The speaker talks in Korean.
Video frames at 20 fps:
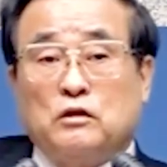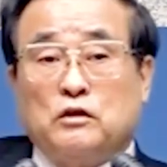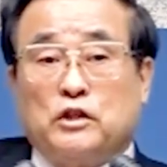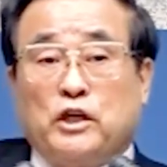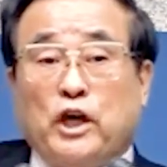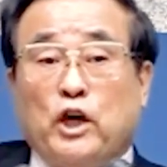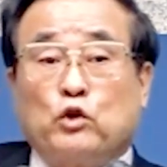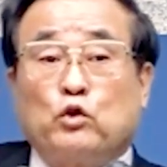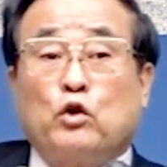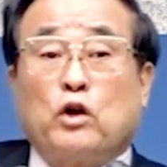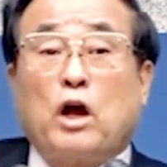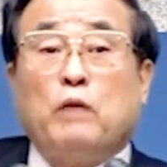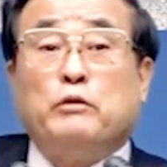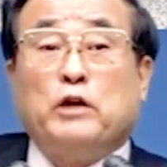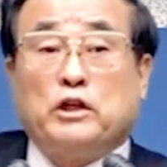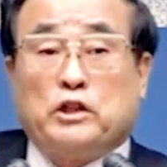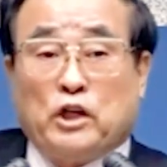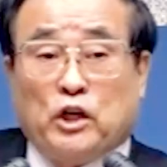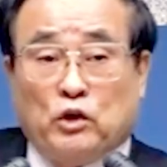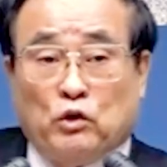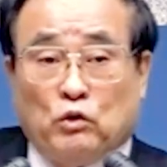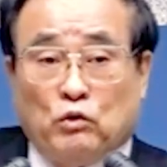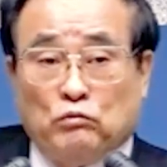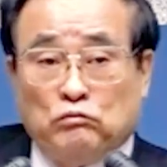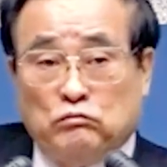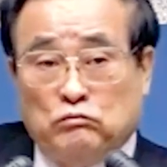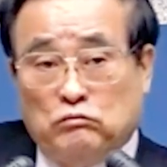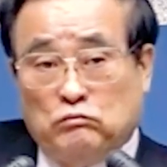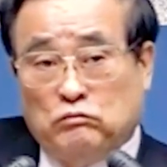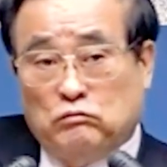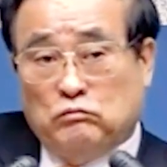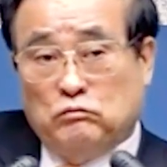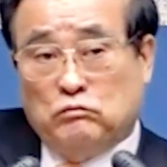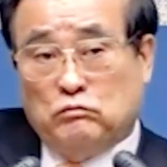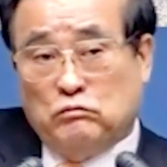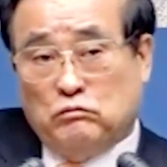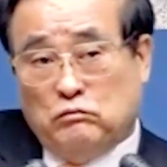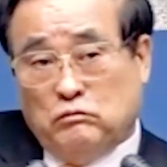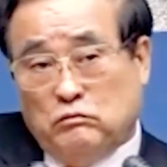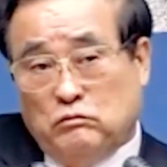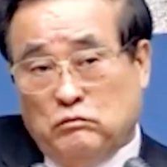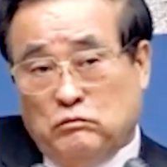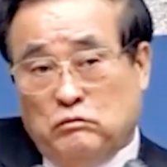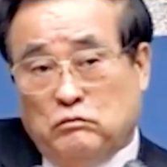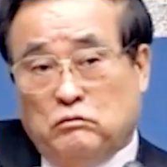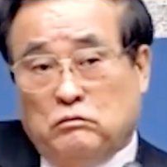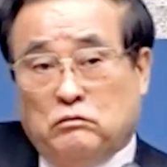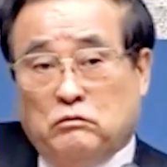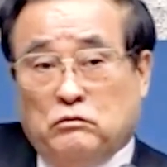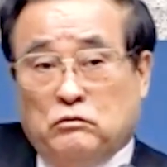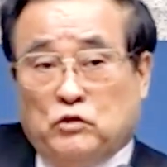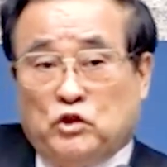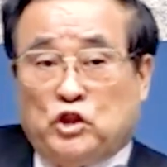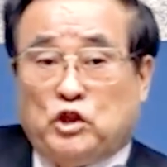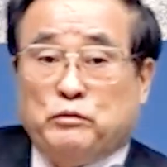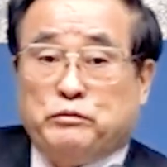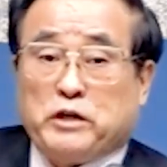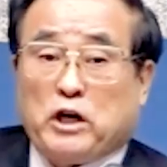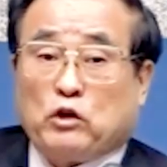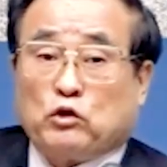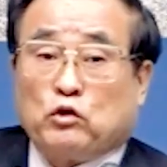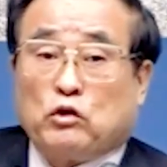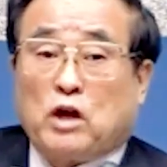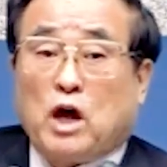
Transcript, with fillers: 죄도 남의 죄요. 십자가도